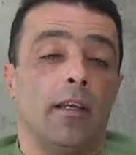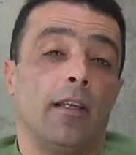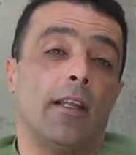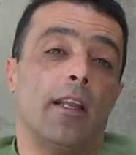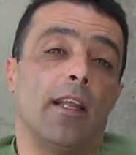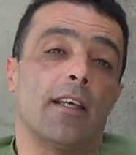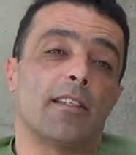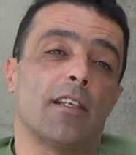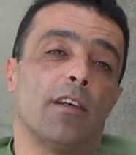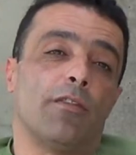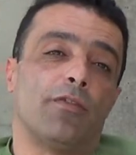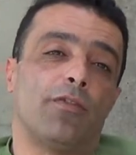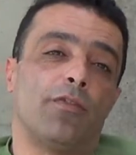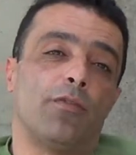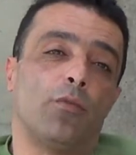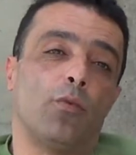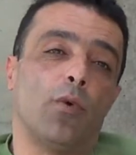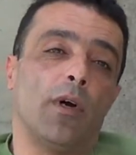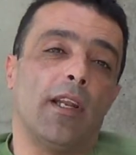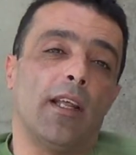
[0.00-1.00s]

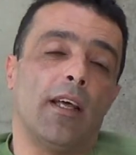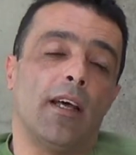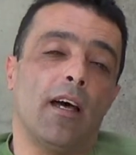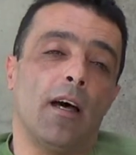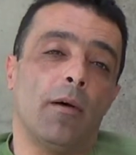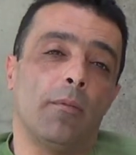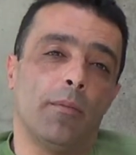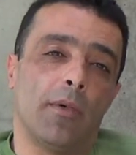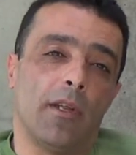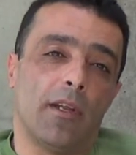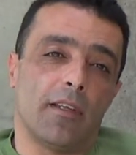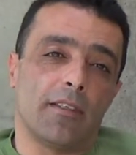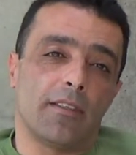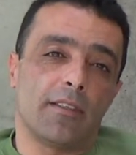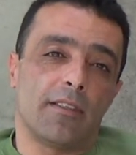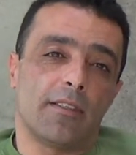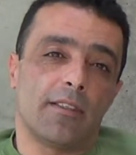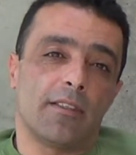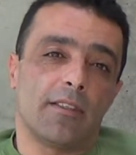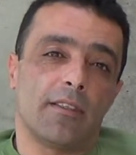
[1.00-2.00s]
للاسف ولا
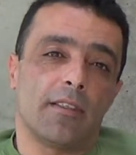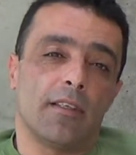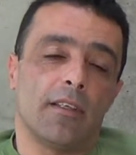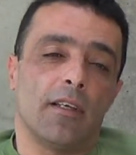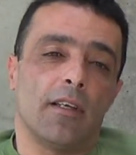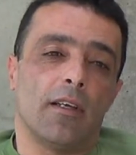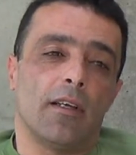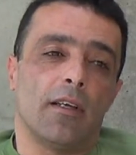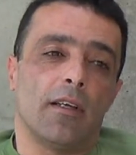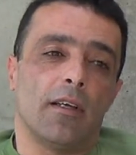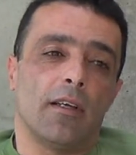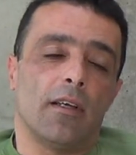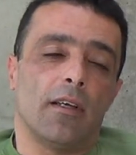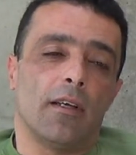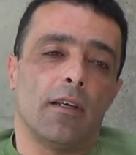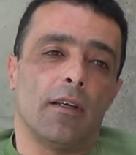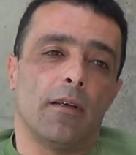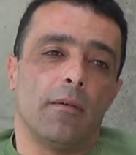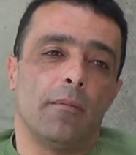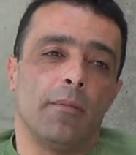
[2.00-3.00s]
امبلانس
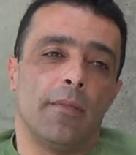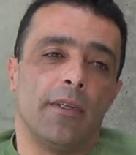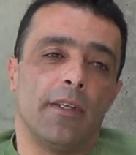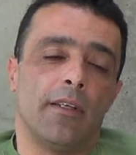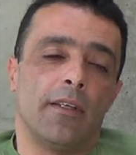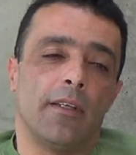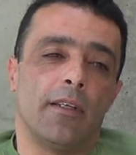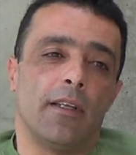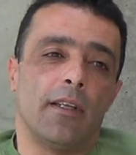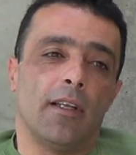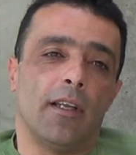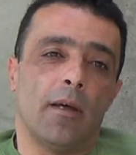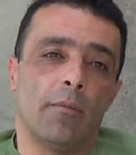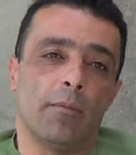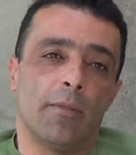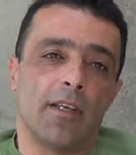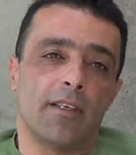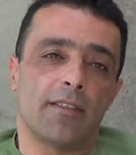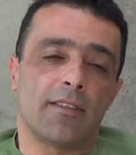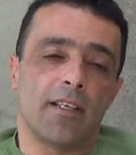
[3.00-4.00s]
من
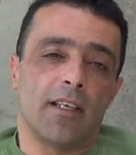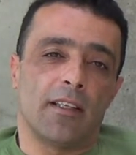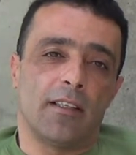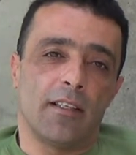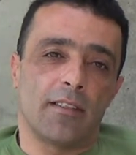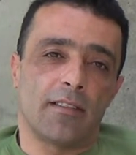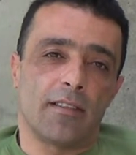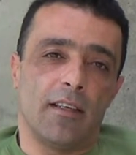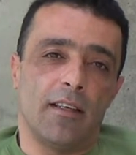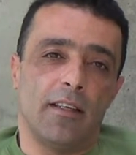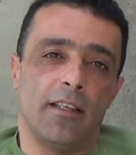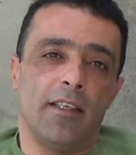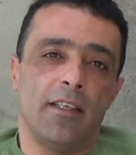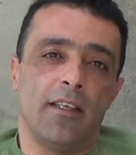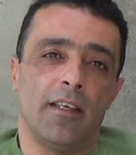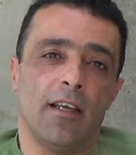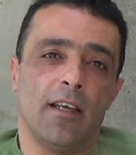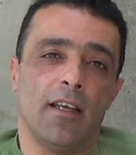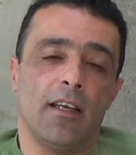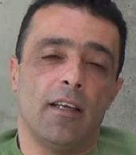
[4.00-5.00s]
الامبلانسات
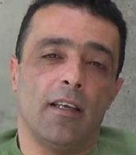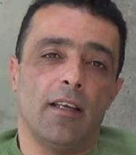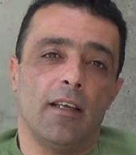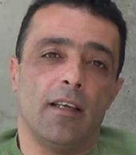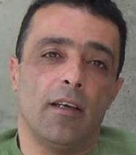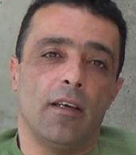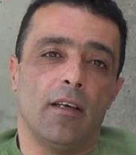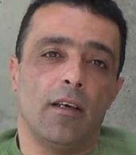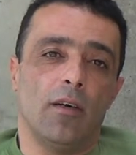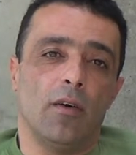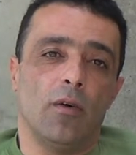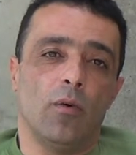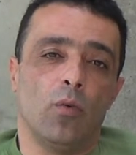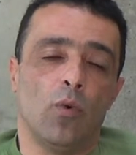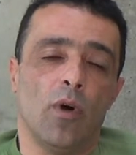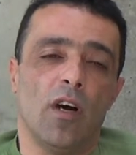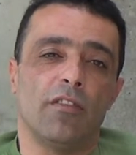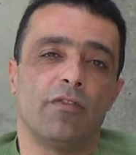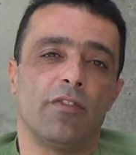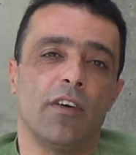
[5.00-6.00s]
الاسرائيليه
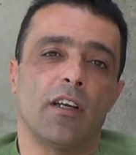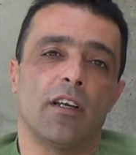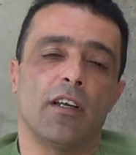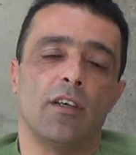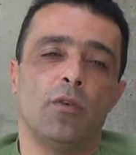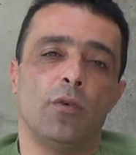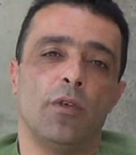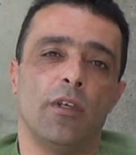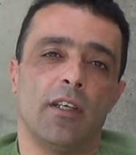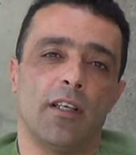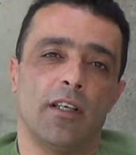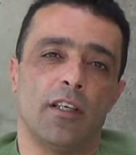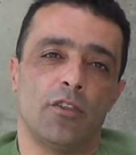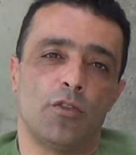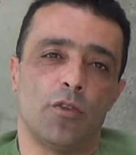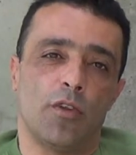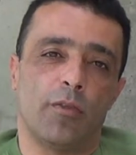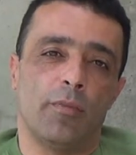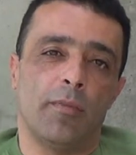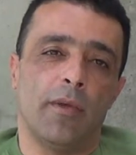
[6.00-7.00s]
وافق انه ينقل
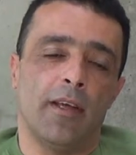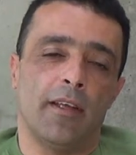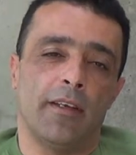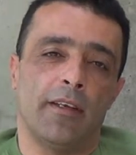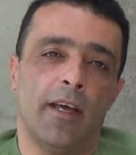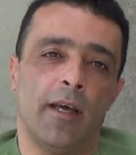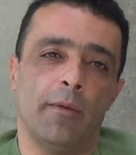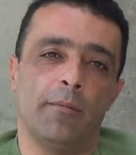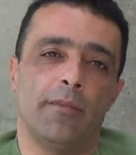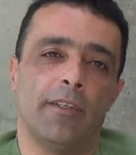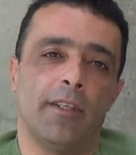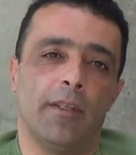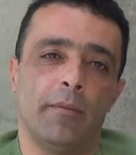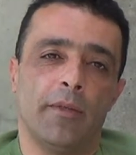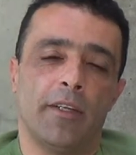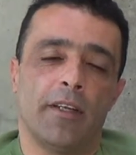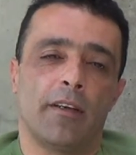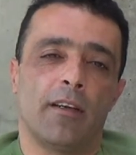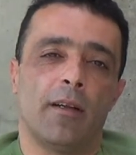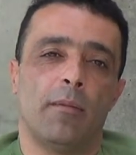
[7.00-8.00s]
جثمان عمتي
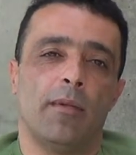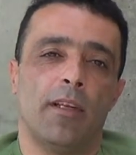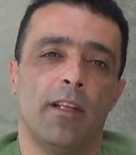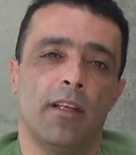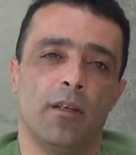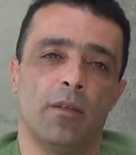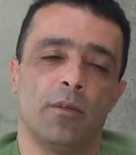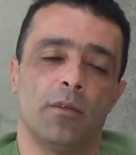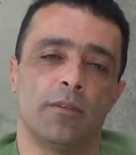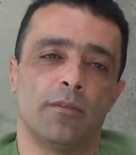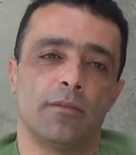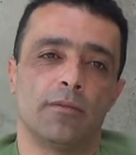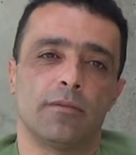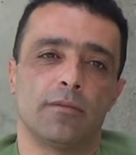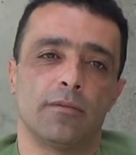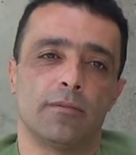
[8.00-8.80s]
من الرمله لهون